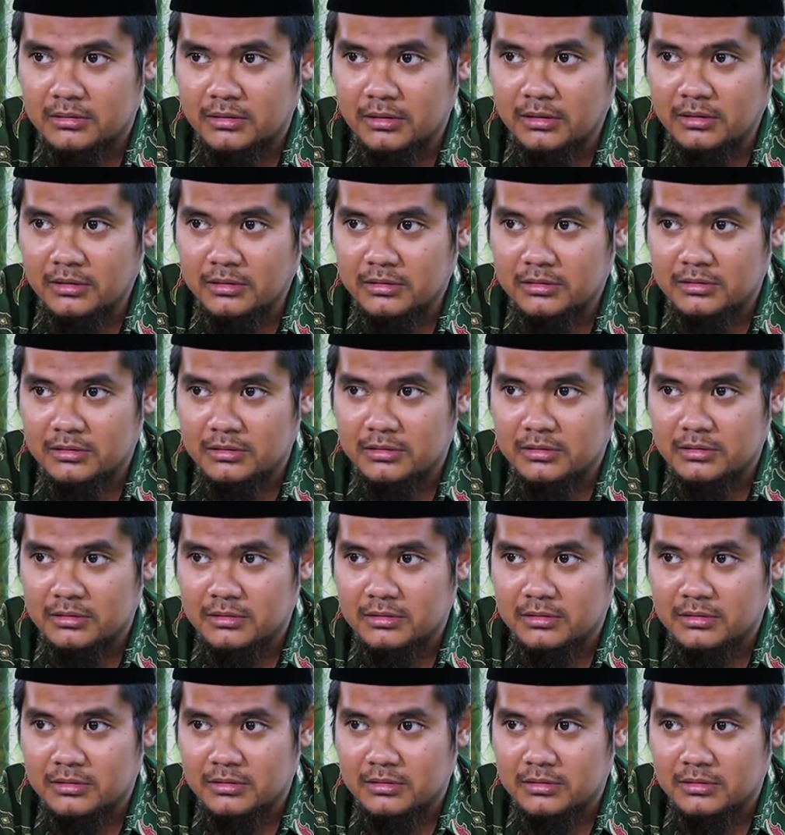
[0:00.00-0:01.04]
Hah?
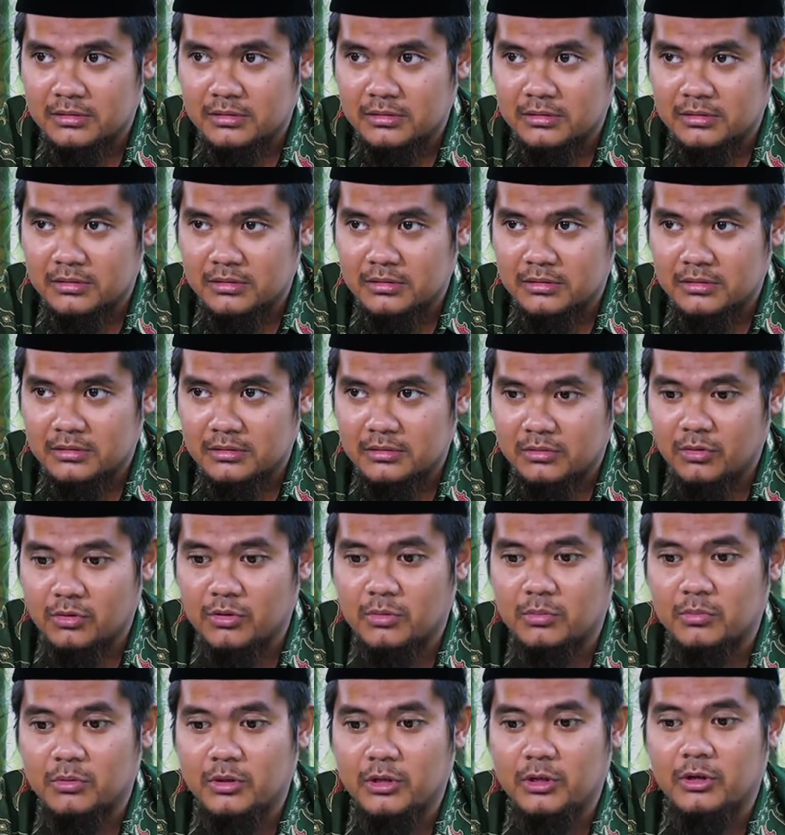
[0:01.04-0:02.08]
Oh,
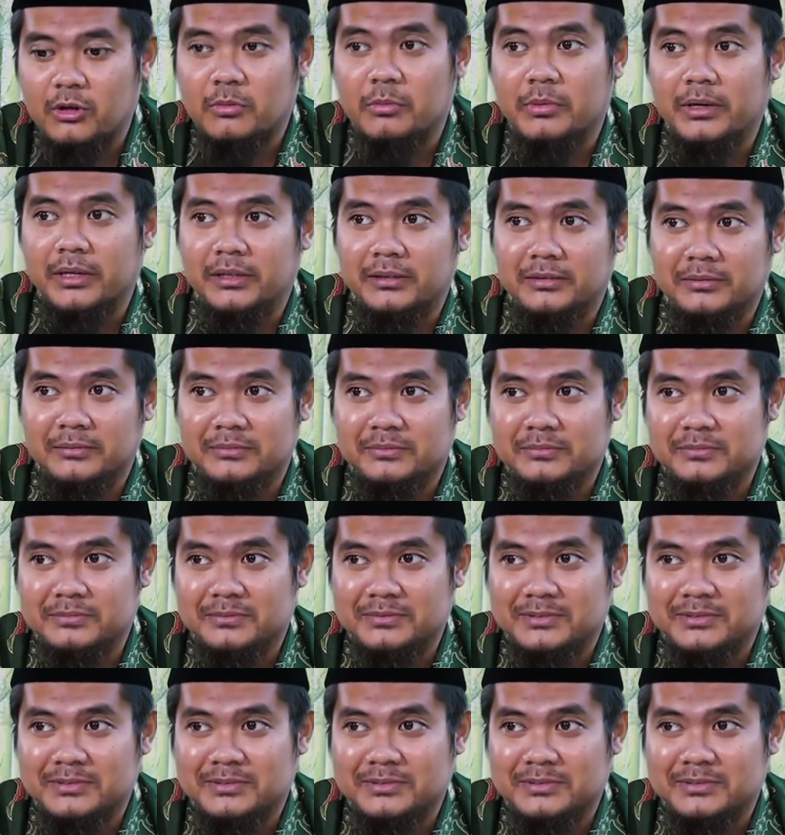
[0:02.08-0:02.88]
kebuli Hokben.